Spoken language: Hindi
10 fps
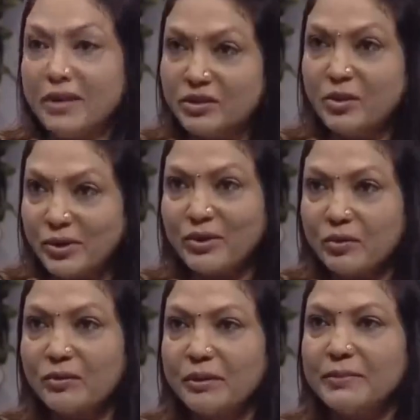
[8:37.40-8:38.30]
ही जाऊंगी
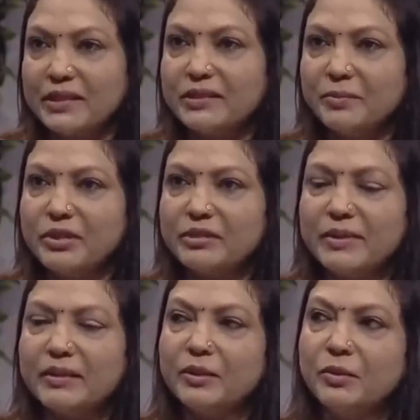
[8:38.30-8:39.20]
क्योंकि मेरे पिताजी पुलिस
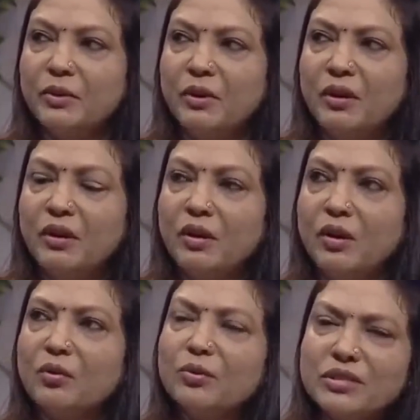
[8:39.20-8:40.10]
में थे तो
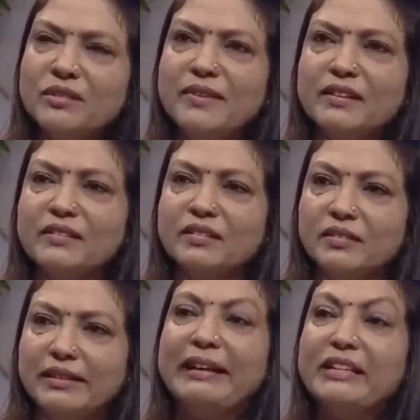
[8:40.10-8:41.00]
और उसी
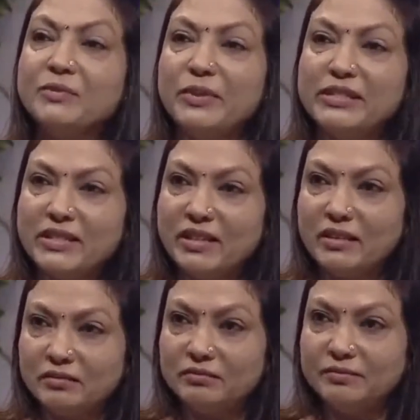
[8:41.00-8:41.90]
वक्त लेडीज़ पुलिस की
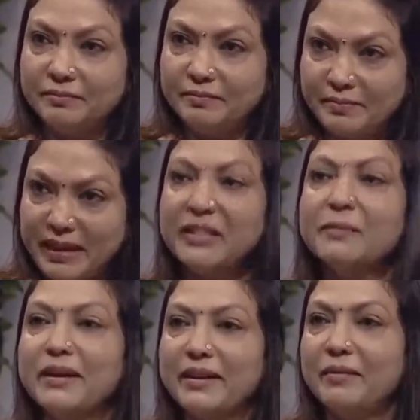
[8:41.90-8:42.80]
पहली
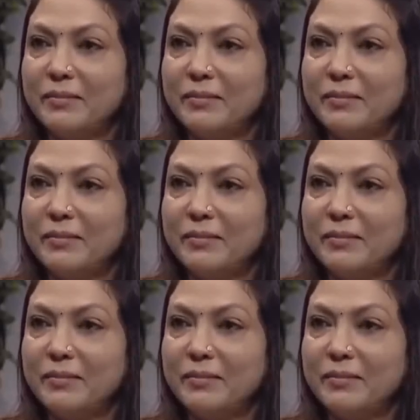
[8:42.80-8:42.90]
बारी